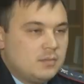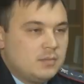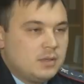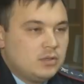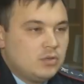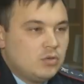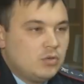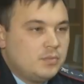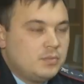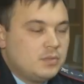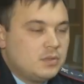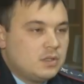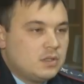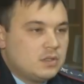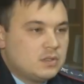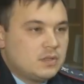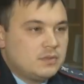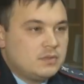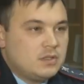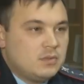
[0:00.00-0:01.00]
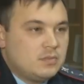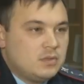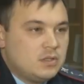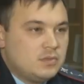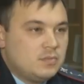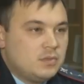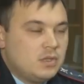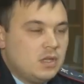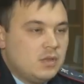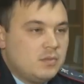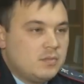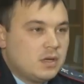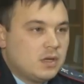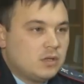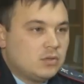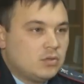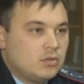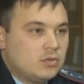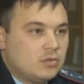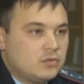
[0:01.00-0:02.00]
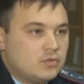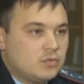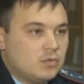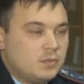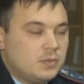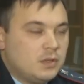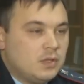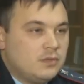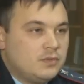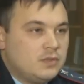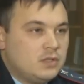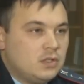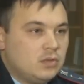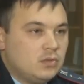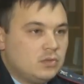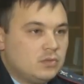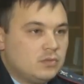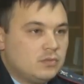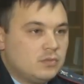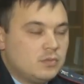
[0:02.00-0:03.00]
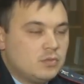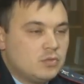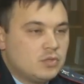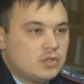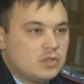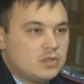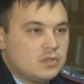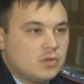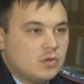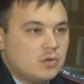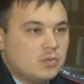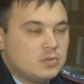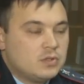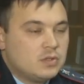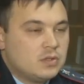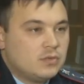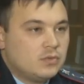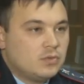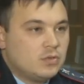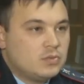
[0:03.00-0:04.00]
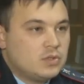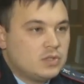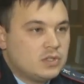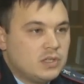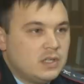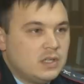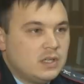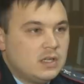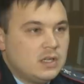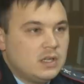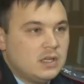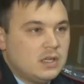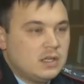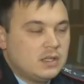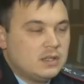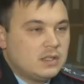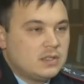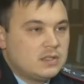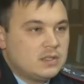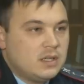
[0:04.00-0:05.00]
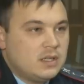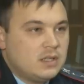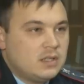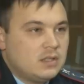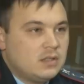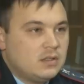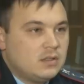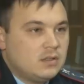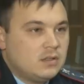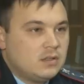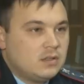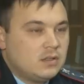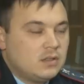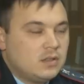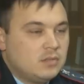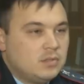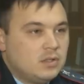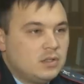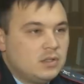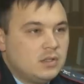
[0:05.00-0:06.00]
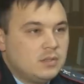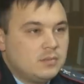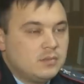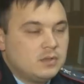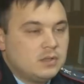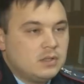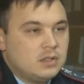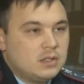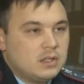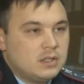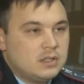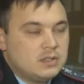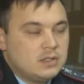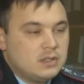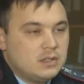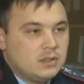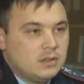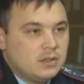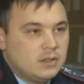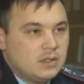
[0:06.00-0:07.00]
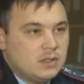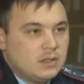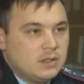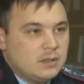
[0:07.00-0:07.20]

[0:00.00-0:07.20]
Подробнее со всеми изменениями, которые вступили в силу, вы можете ознакомиться в том числе на сайте э, ГИБДД МВД России.